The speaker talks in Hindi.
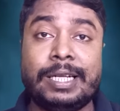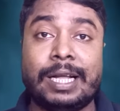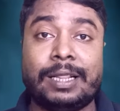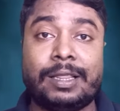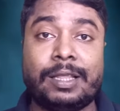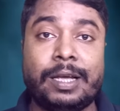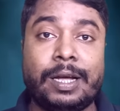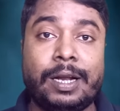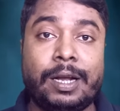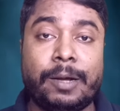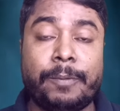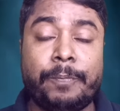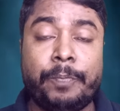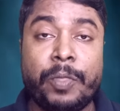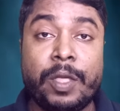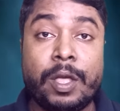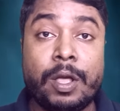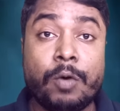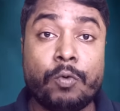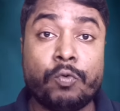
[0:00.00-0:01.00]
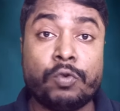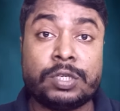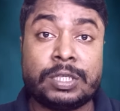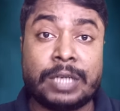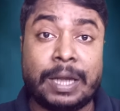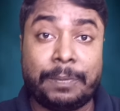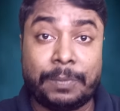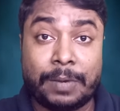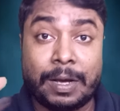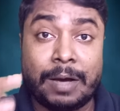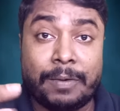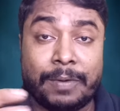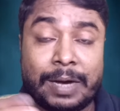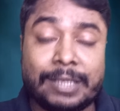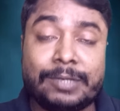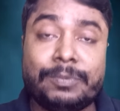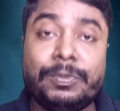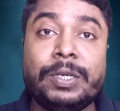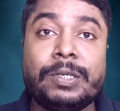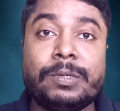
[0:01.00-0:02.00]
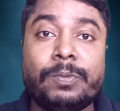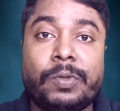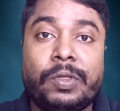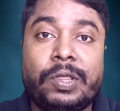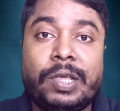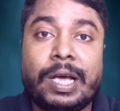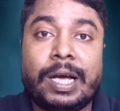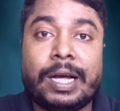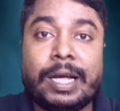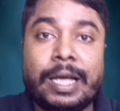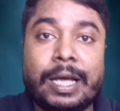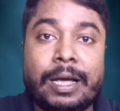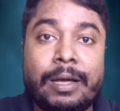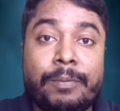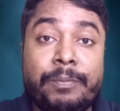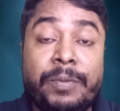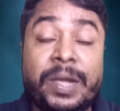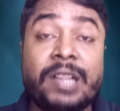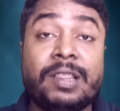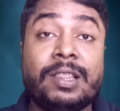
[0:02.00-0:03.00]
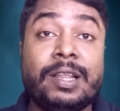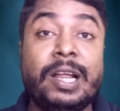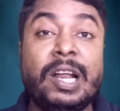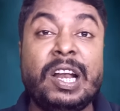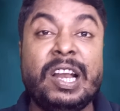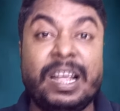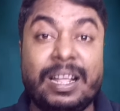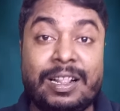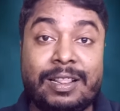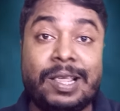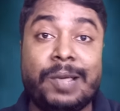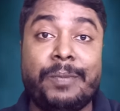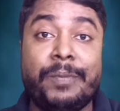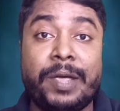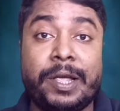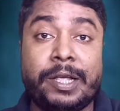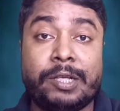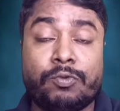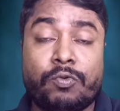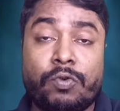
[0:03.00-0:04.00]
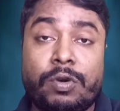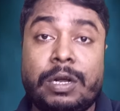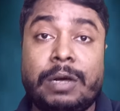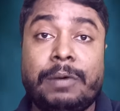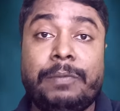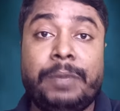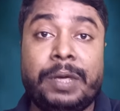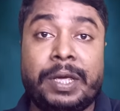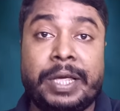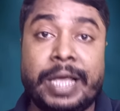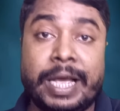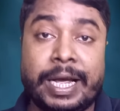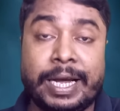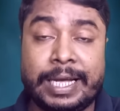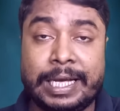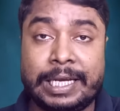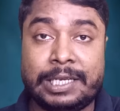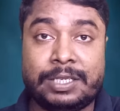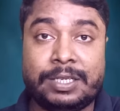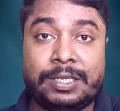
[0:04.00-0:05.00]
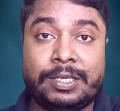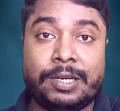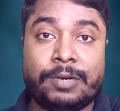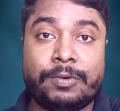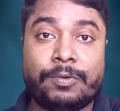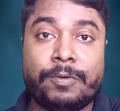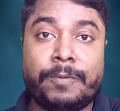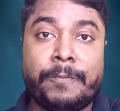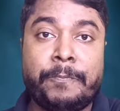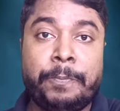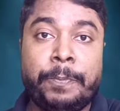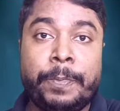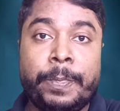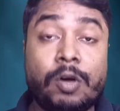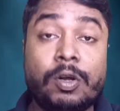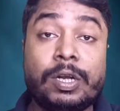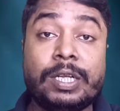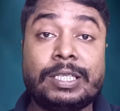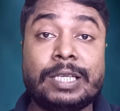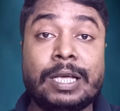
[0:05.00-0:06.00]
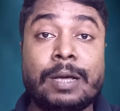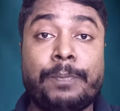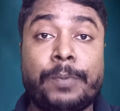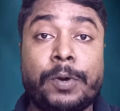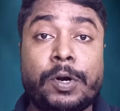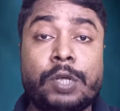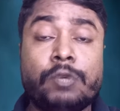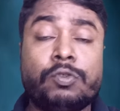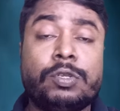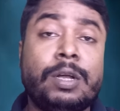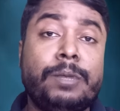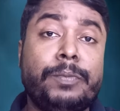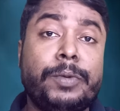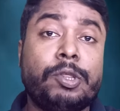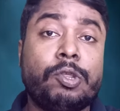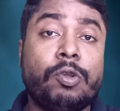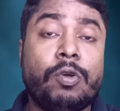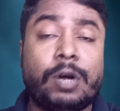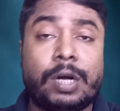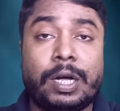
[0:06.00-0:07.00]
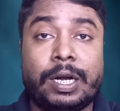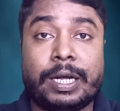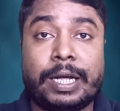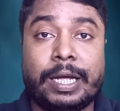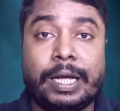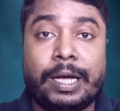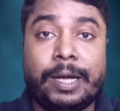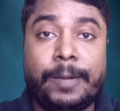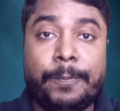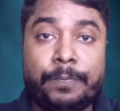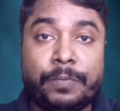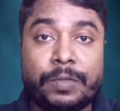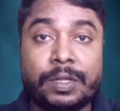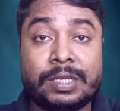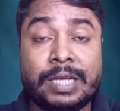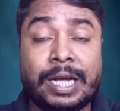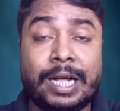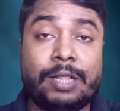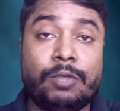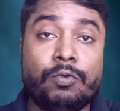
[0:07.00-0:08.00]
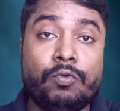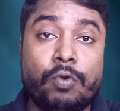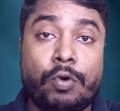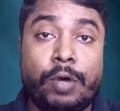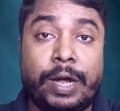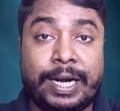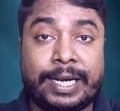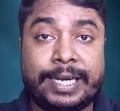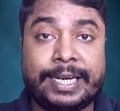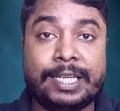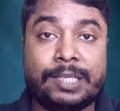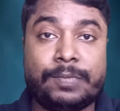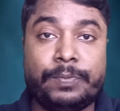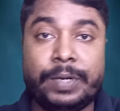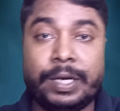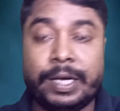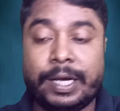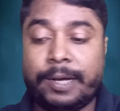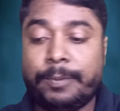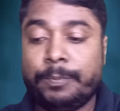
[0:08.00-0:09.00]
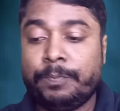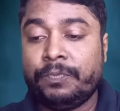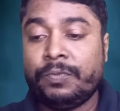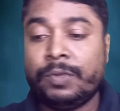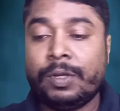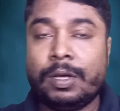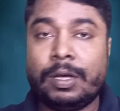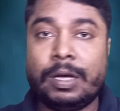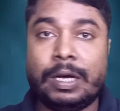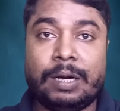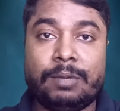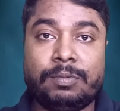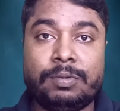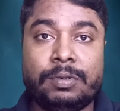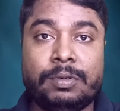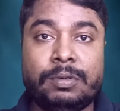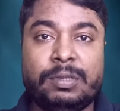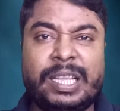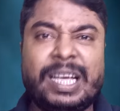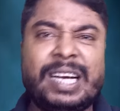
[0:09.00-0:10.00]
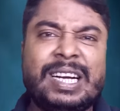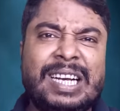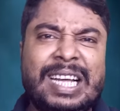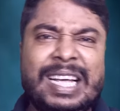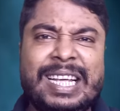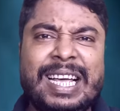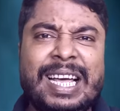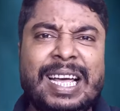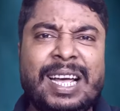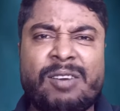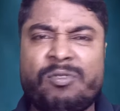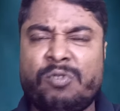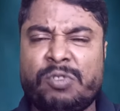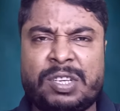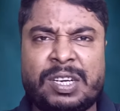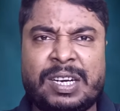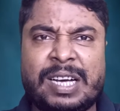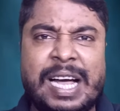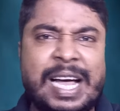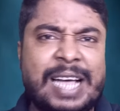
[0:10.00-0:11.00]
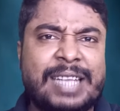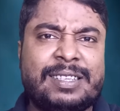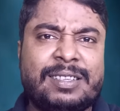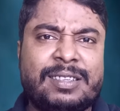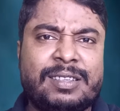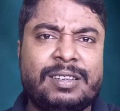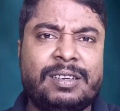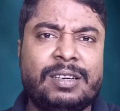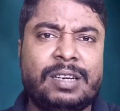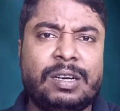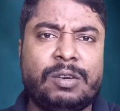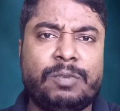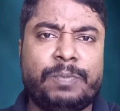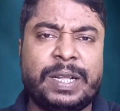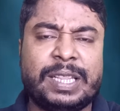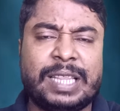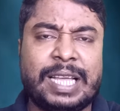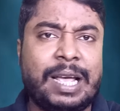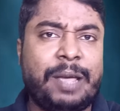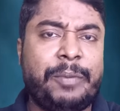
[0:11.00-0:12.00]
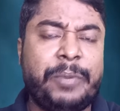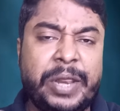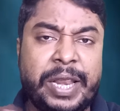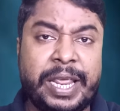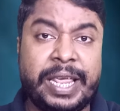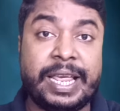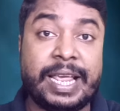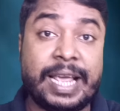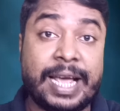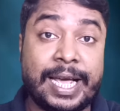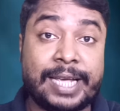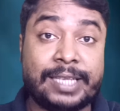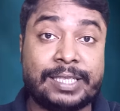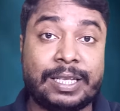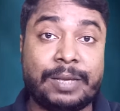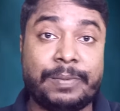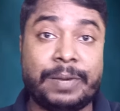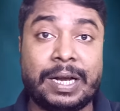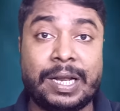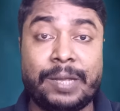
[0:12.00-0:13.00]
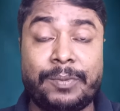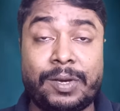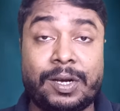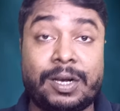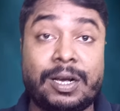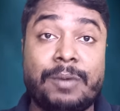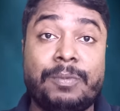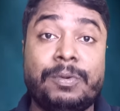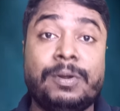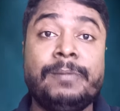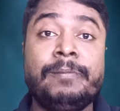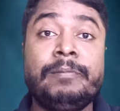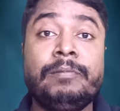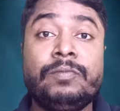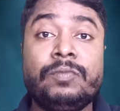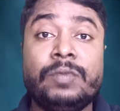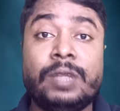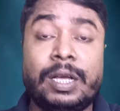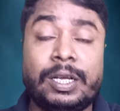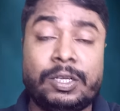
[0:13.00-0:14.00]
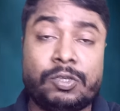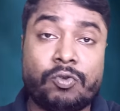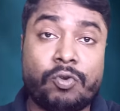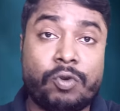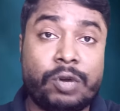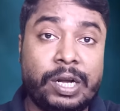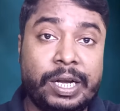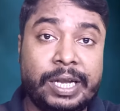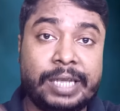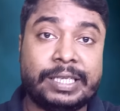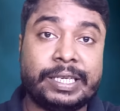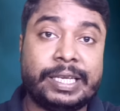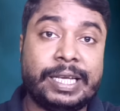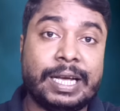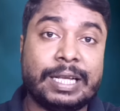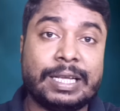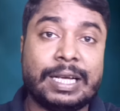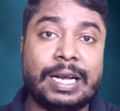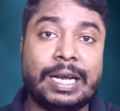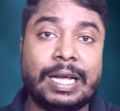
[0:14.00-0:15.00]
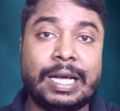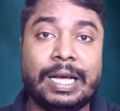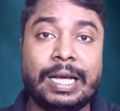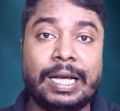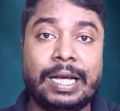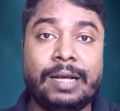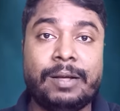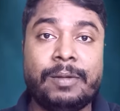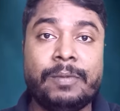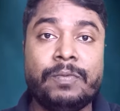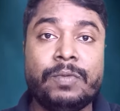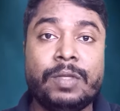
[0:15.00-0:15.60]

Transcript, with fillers: की जाती है ना उस टाइप का आवाज़ भी इसमें दिया गया है बेहतरीन हिंदी में इसको डब भी किया गया इस टीजर को और इसके प्रोड्यूसर मित्रों करके हैं शायद वो एक्ट्रेस भी हैं अब देखना यह है कुछ खास बताया भी नहीं गया इसके बारे में कब इसको रिलीज किया जाना है